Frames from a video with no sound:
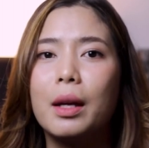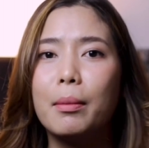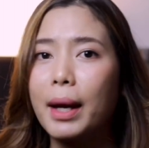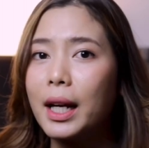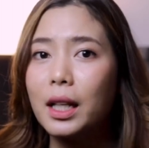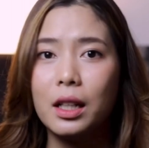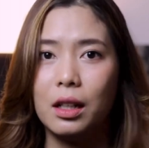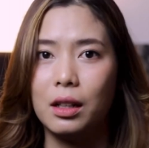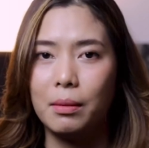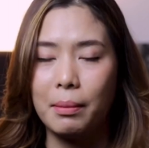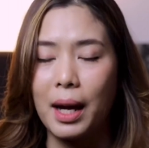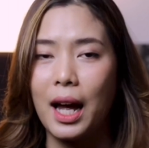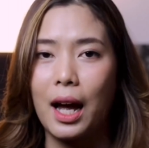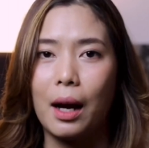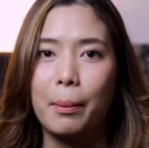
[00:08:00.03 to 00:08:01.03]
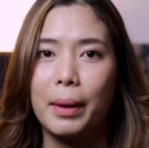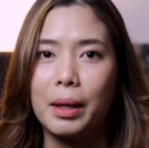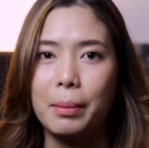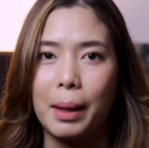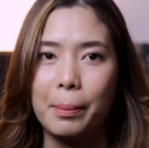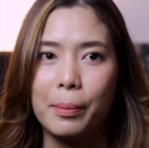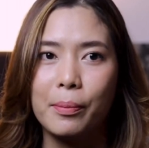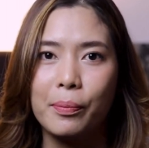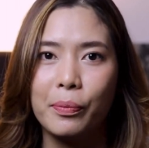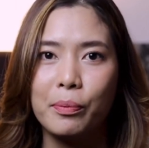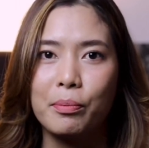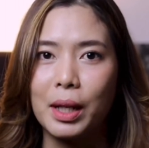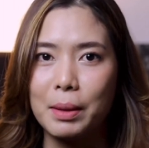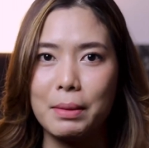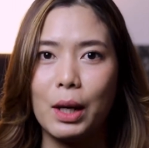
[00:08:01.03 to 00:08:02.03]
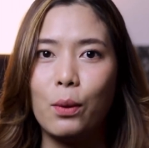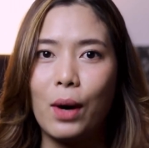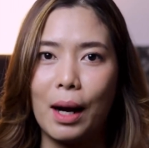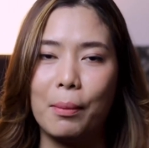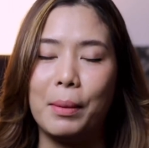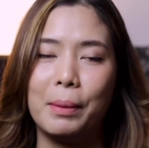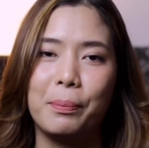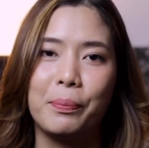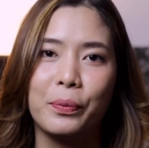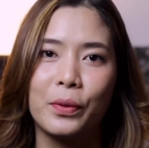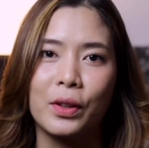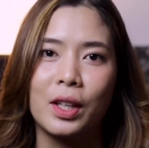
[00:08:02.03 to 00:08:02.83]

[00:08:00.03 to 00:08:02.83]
ยแม่งเยอะมากมันแบบมันมีความแบบ